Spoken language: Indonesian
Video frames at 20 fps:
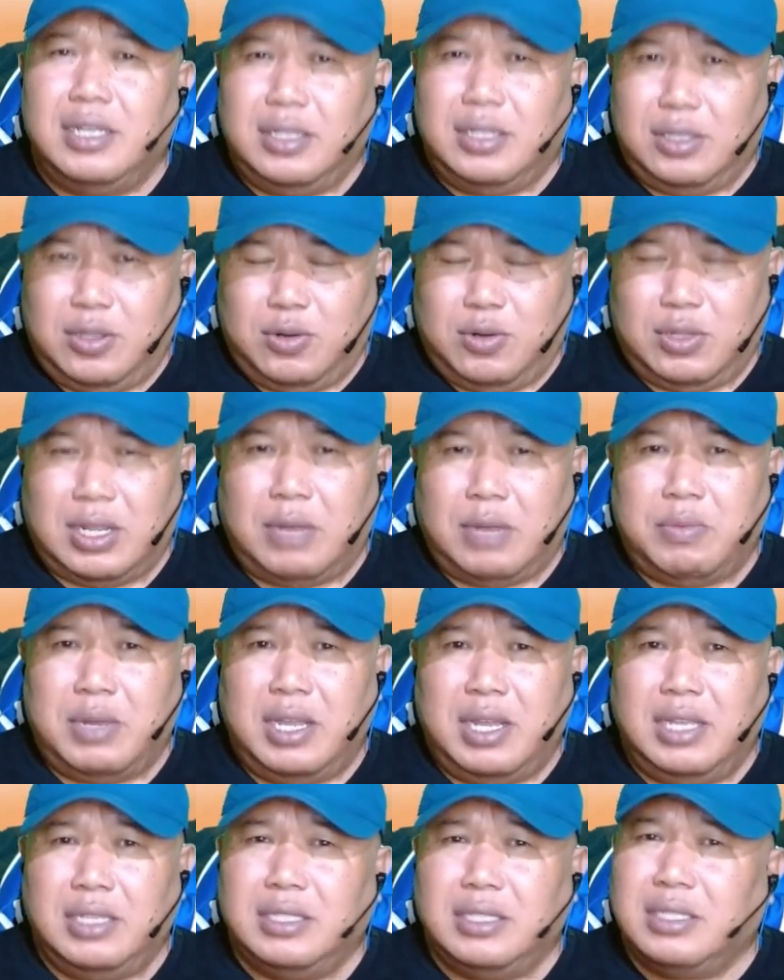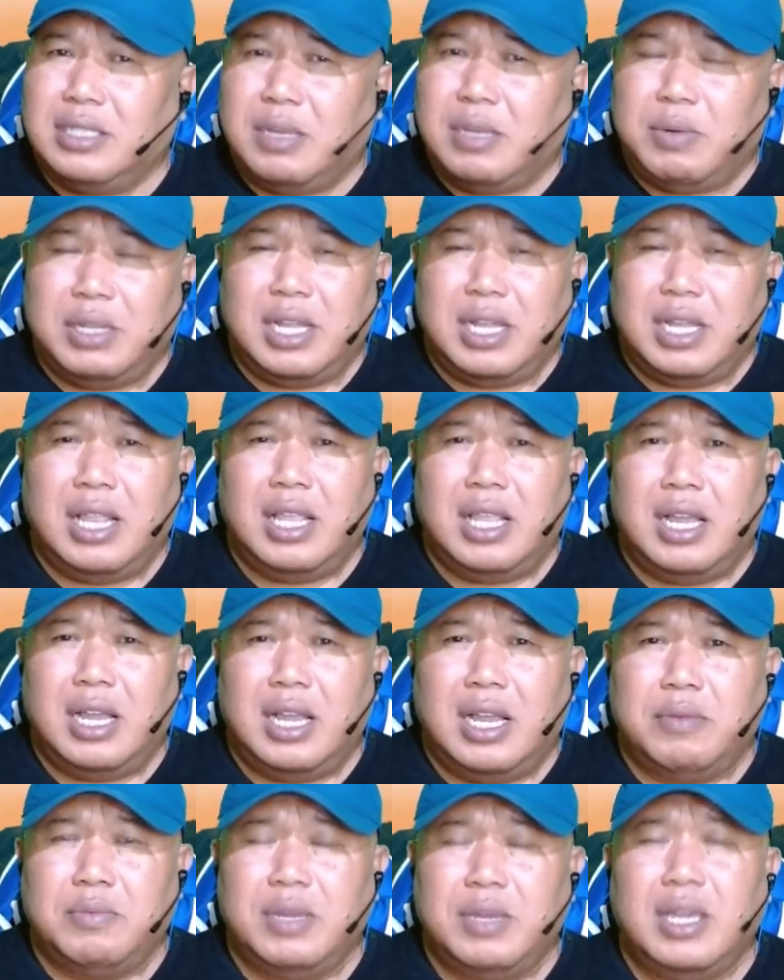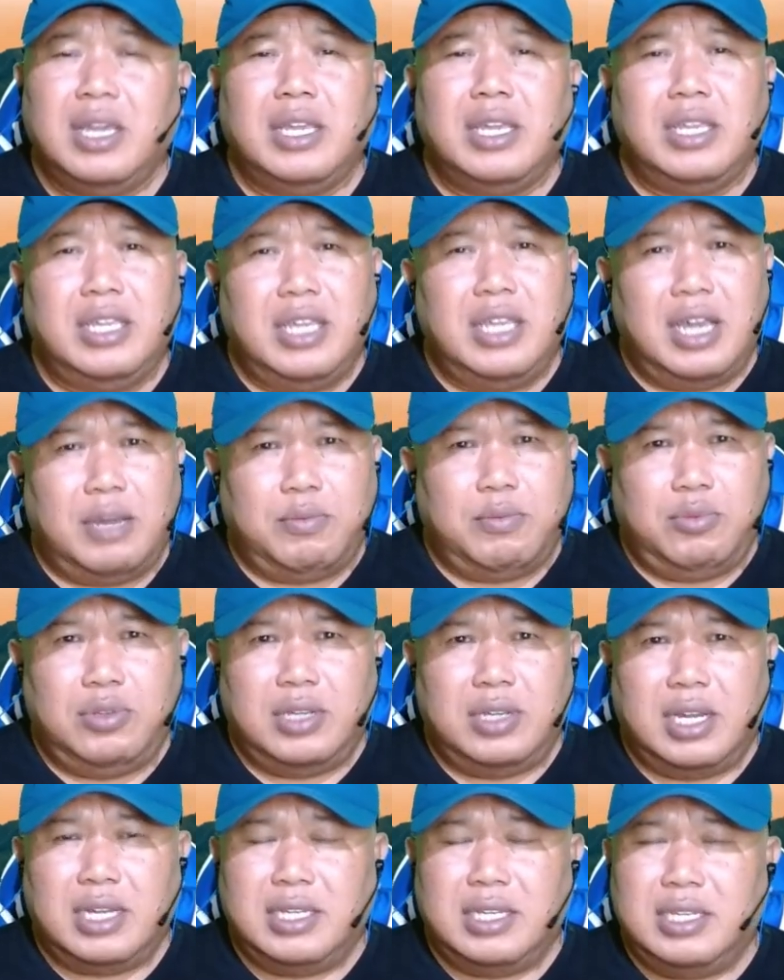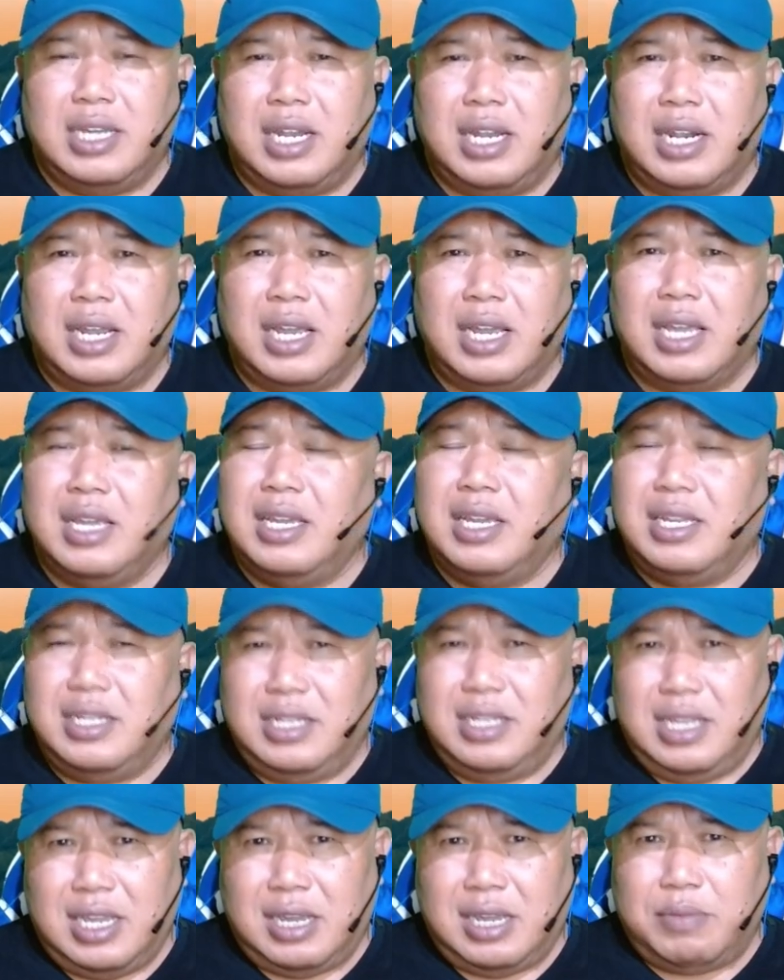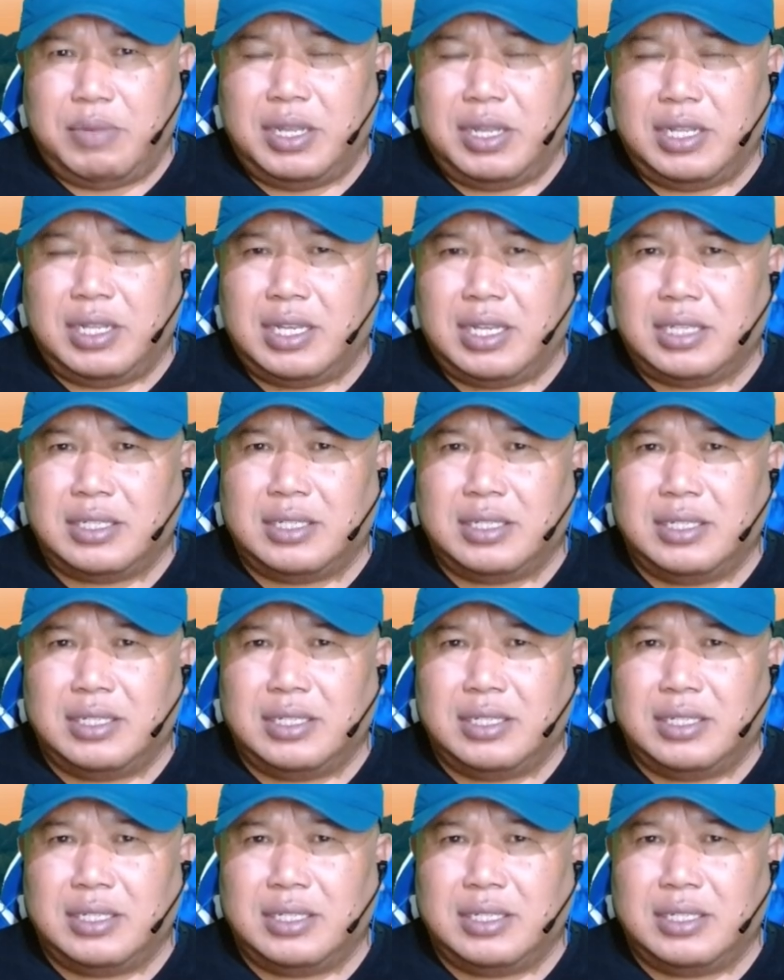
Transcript: terutama sahabat alam yang punya gejala diabetes